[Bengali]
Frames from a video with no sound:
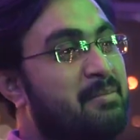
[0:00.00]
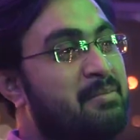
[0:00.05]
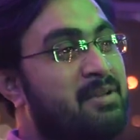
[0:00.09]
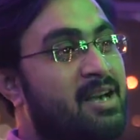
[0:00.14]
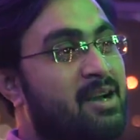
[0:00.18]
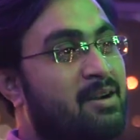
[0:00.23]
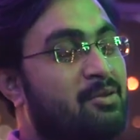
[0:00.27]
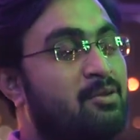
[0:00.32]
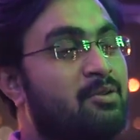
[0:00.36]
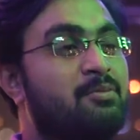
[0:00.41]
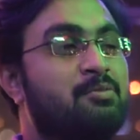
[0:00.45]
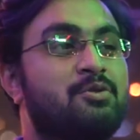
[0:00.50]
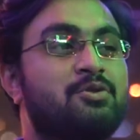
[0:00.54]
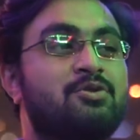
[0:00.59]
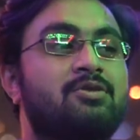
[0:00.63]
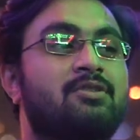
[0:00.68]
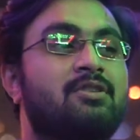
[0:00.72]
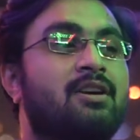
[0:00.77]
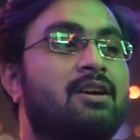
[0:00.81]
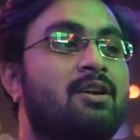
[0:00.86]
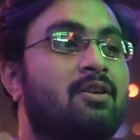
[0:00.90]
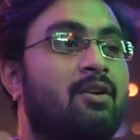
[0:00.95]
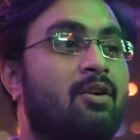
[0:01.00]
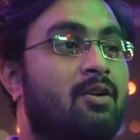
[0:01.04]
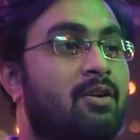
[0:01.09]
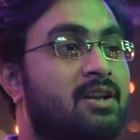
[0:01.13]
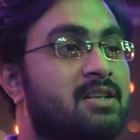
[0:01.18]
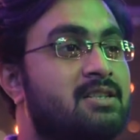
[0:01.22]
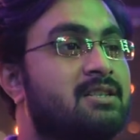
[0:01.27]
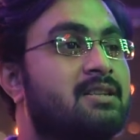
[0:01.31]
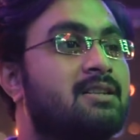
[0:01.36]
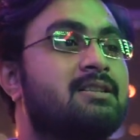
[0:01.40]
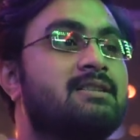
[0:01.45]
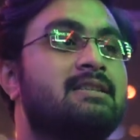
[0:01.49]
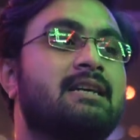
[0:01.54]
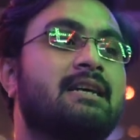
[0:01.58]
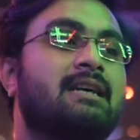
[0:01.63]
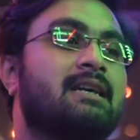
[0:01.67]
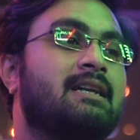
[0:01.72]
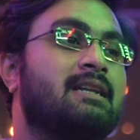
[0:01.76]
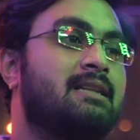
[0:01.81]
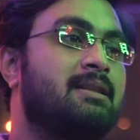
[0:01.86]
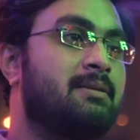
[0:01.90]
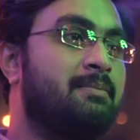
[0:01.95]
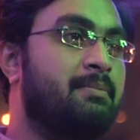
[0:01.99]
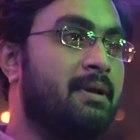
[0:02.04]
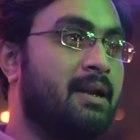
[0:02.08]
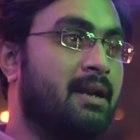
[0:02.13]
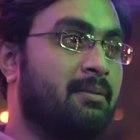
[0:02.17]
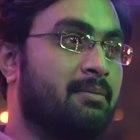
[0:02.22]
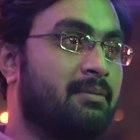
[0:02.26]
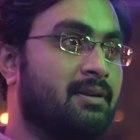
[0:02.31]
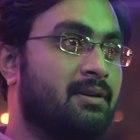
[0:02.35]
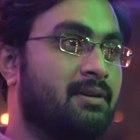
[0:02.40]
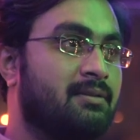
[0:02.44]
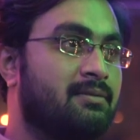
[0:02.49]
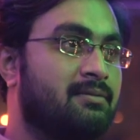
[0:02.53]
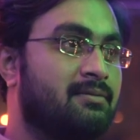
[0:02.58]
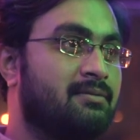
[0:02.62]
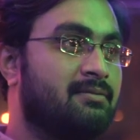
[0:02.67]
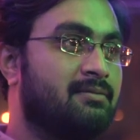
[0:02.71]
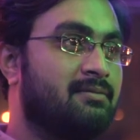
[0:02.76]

আমি এখনো প্রশ্নটার অরিজিনাল জায়গাটা দিয়ে পেলাম না